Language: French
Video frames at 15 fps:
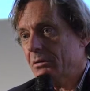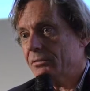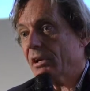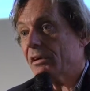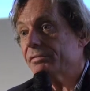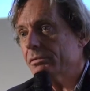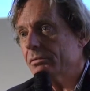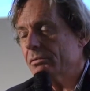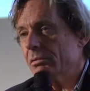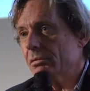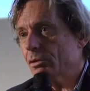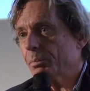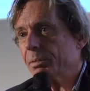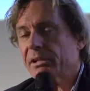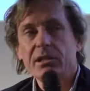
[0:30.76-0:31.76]
T'as vu,
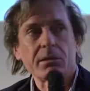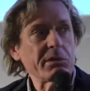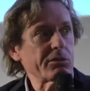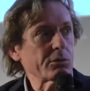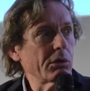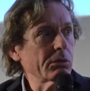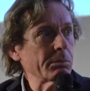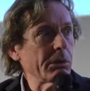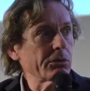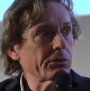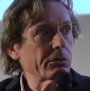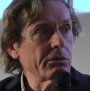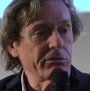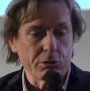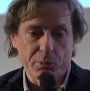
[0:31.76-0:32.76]
le prix des maisons
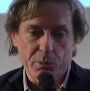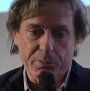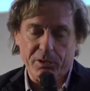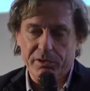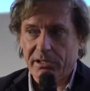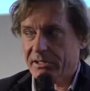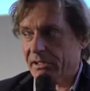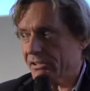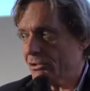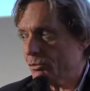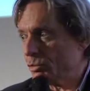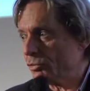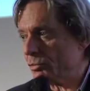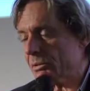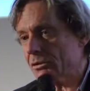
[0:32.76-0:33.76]
augmente. Vaut mieux prendre un crédit
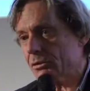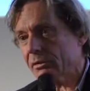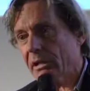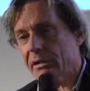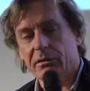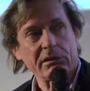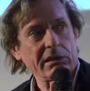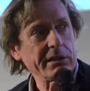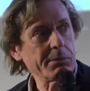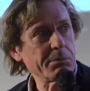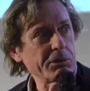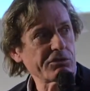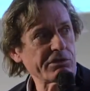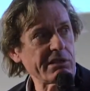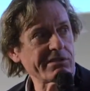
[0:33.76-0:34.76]
tout de suite que d'attendre l'année
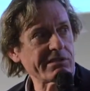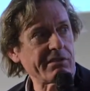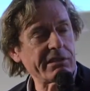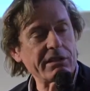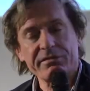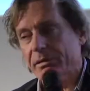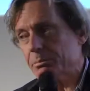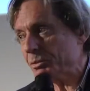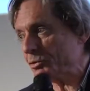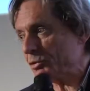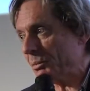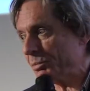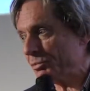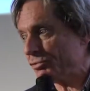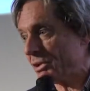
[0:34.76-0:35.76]
prochaine, ça va être
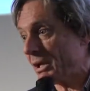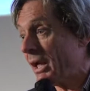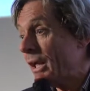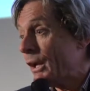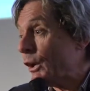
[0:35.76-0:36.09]
20% plus cher.